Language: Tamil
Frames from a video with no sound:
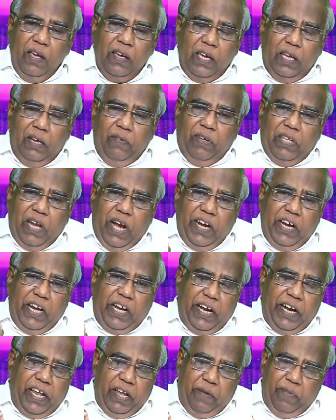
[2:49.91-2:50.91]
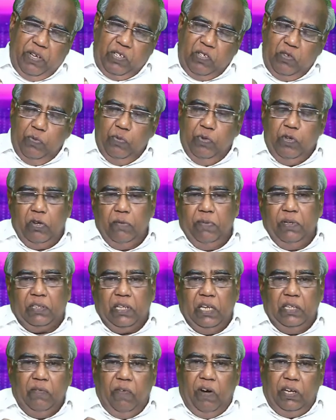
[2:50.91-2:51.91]
எனவே தான் அடிக்கடி எபேசு
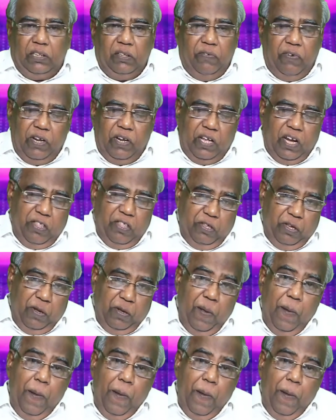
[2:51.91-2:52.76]
நிருபத்திலிருந்து வார்த்தை வருகிறது